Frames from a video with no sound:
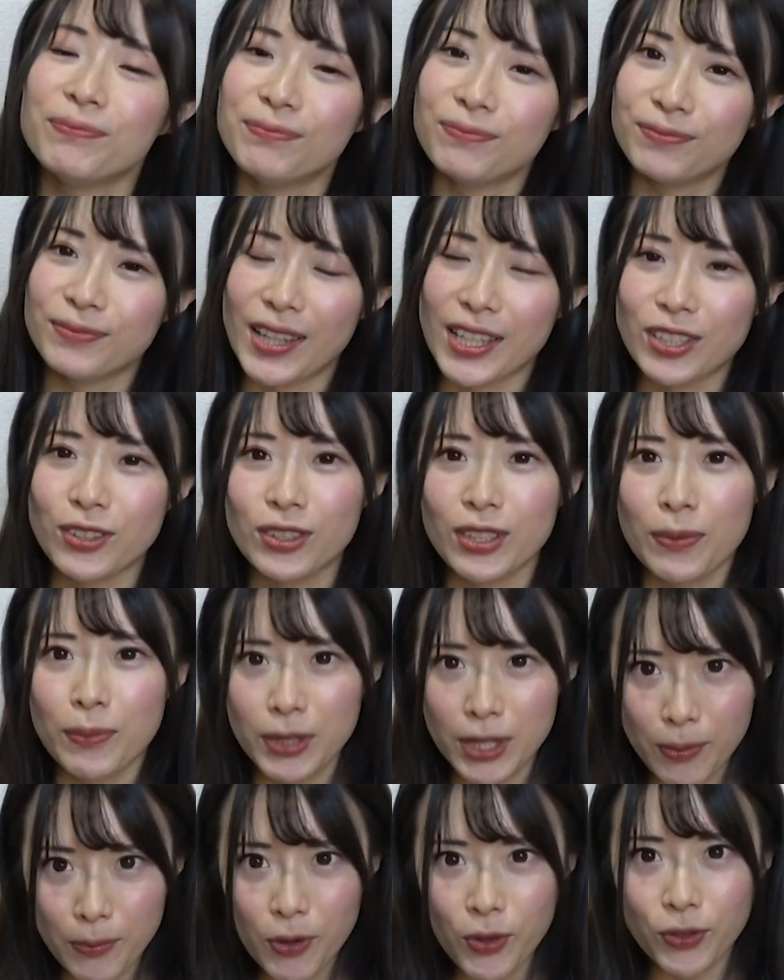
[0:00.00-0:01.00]
遊、
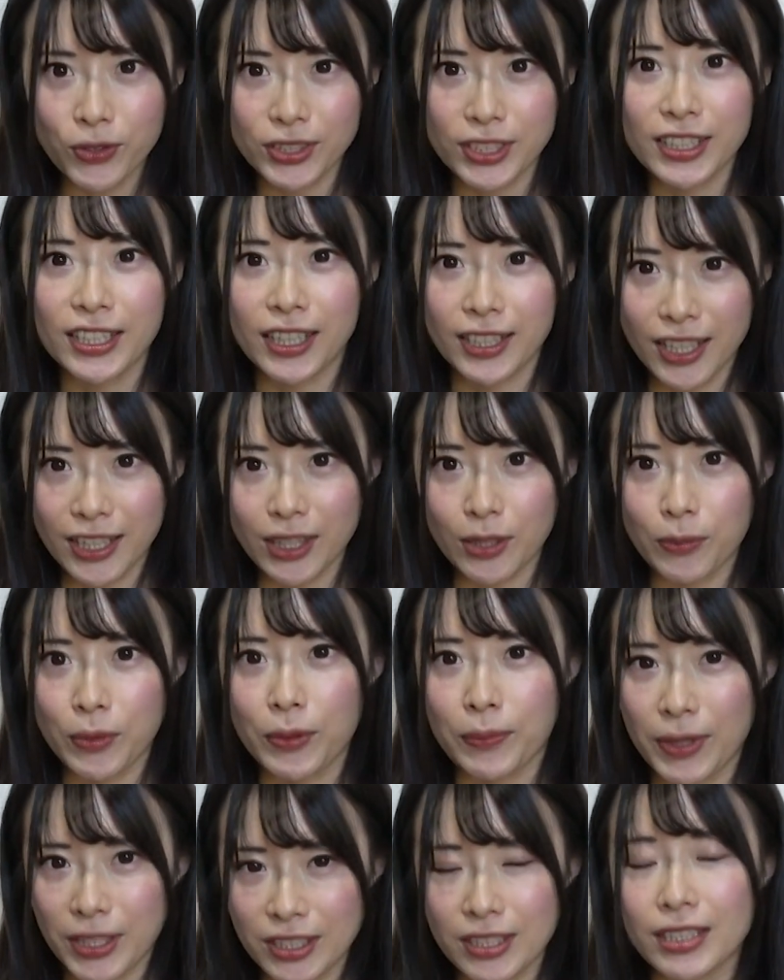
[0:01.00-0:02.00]
うん、遊んでみても
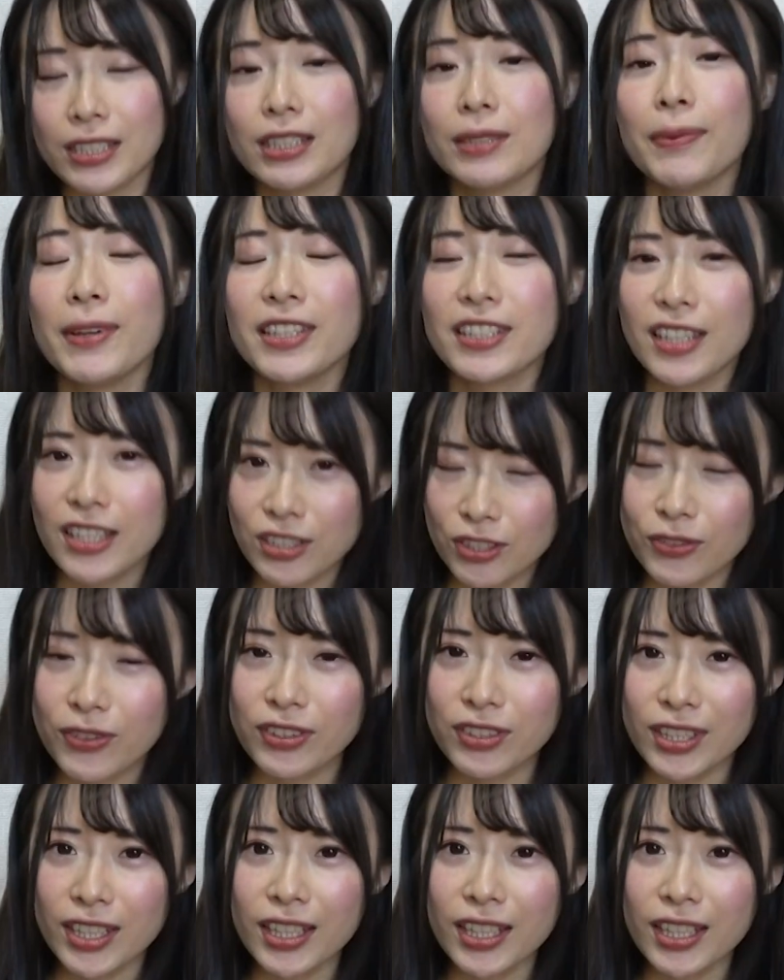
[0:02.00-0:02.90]
欲しいかなって思います。